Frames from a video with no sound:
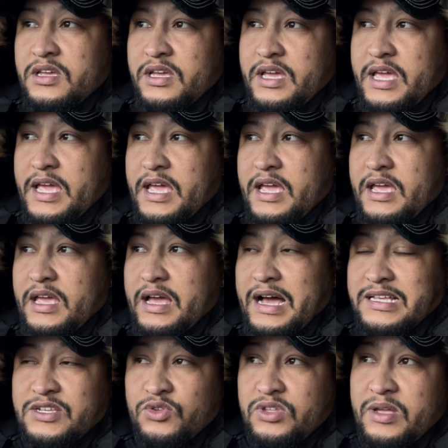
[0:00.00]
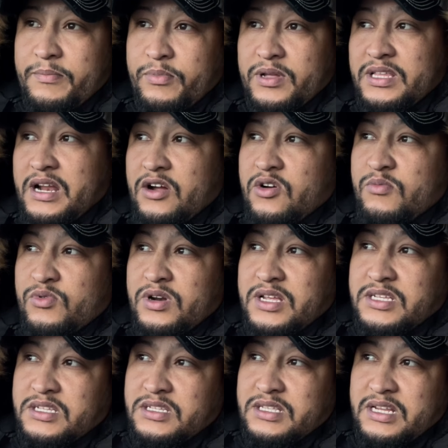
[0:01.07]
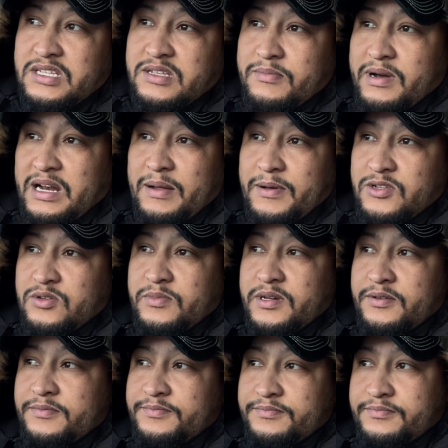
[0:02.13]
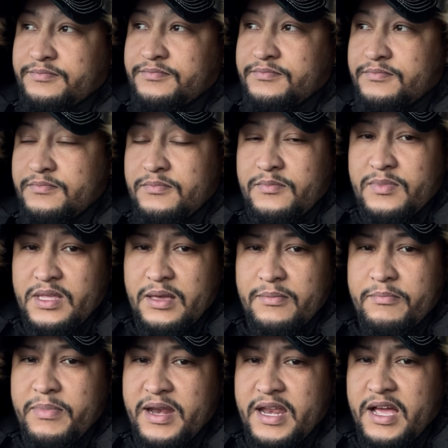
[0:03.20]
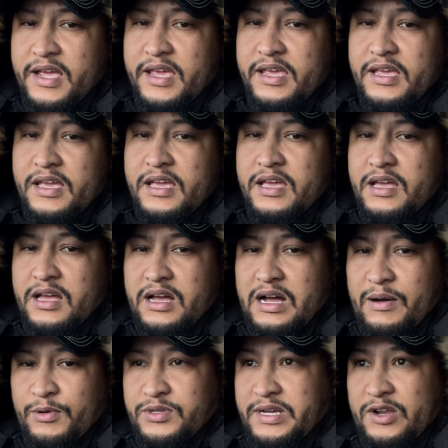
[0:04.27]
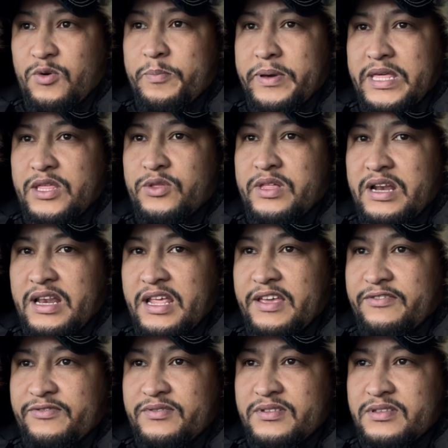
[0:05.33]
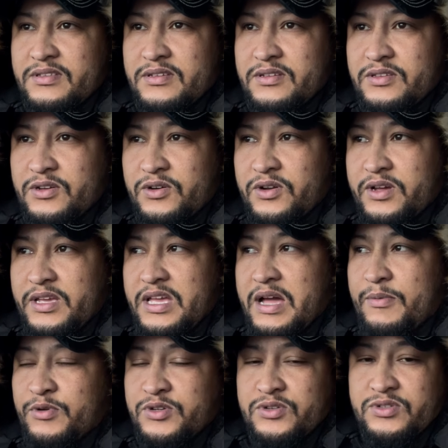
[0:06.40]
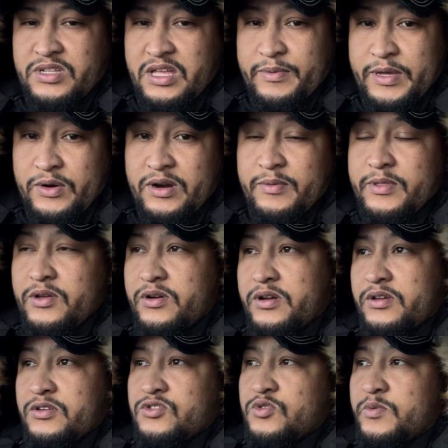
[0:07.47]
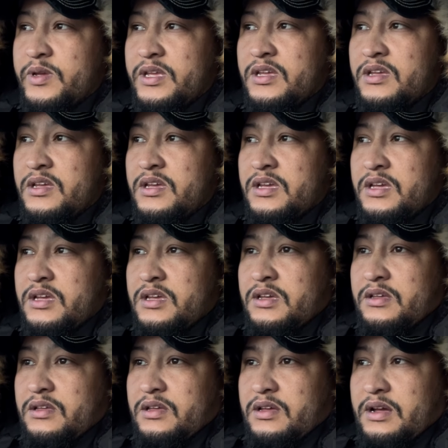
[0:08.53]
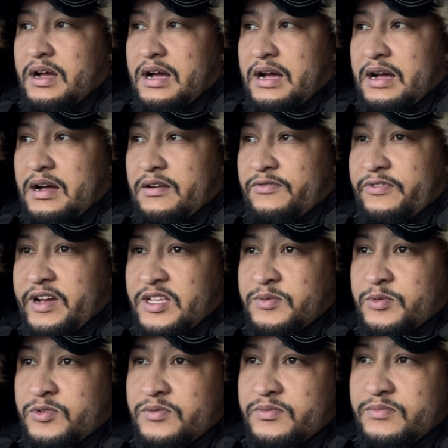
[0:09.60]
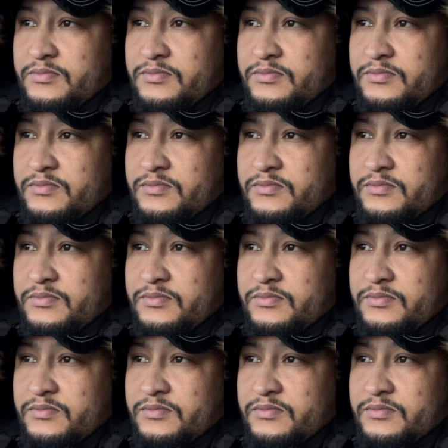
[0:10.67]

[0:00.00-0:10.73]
Eh, hace un tiempo atrás, como unas tres semanas más o menos, vine aquí a buscar un pedido del Leaf. Yo creo que ya muchos de ustedes vieron el video que yo subí a Facebook.